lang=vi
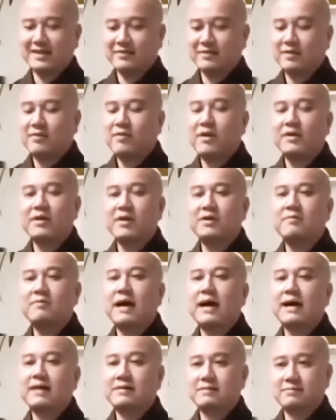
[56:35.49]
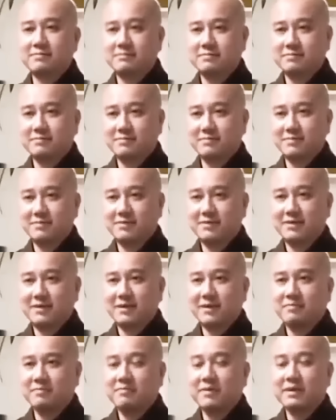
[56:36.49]
Pháp Hòa nói: bác,
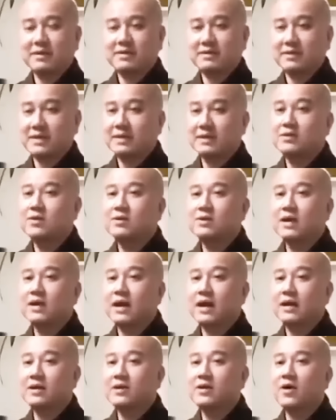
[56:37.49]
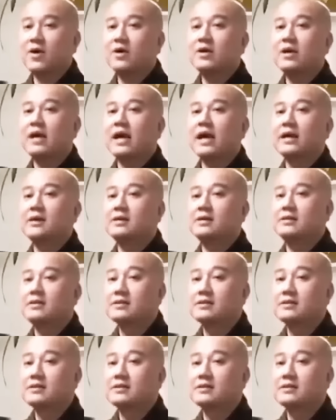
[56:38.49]
mình chỉ có thể nói là